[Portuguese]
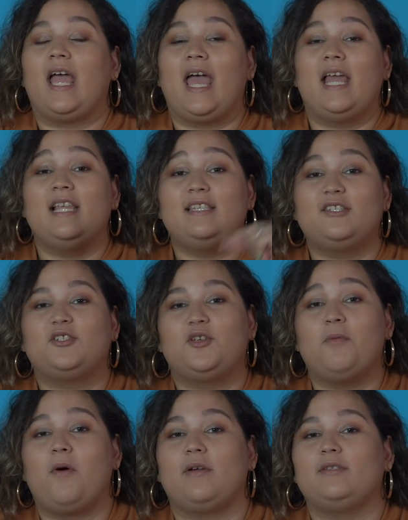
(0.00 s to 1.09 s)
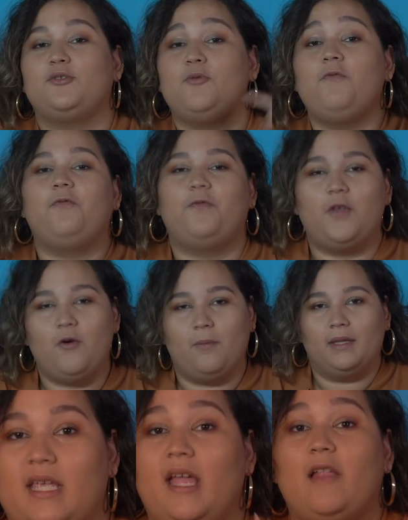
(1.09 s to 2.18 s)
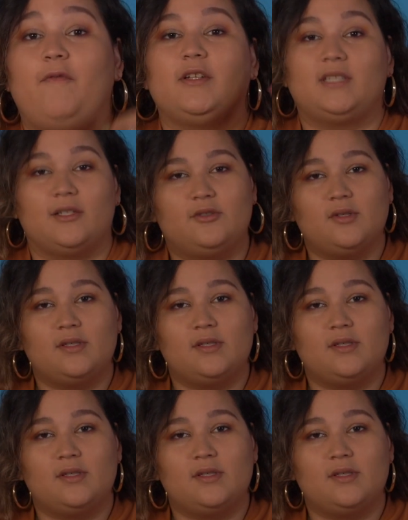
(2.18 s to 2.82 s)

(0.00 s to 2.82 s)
ela existiu por causa de um filme. E ele fez tanto